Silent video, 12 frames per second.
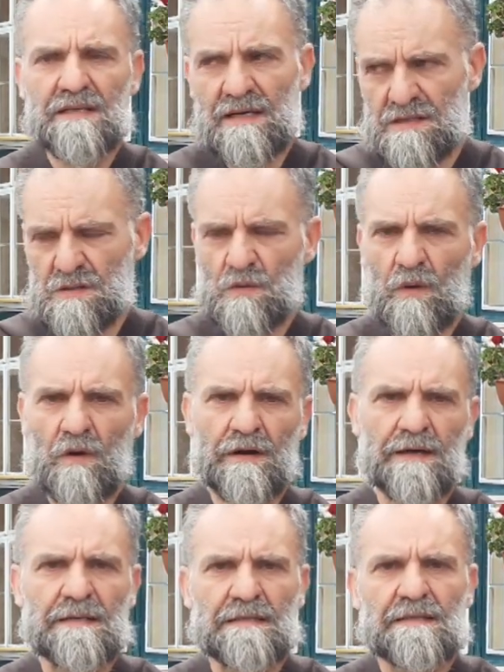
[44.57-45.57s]
dalle
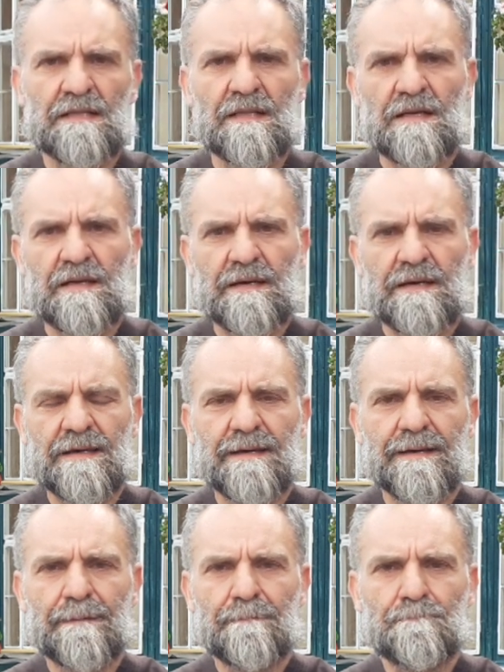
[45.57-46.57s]
suore
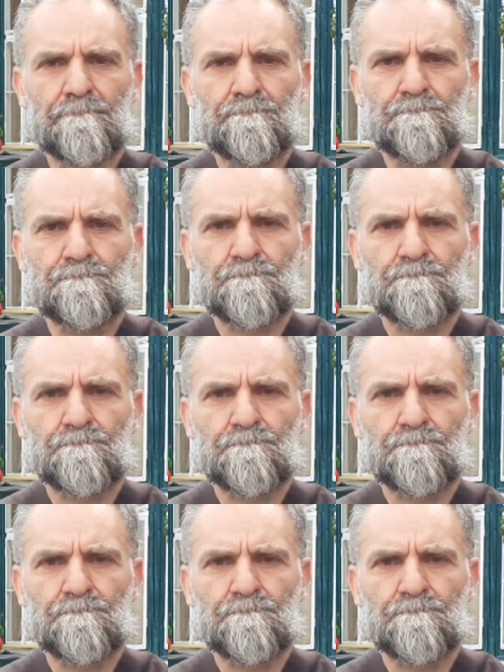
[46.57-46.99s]
e, ehm,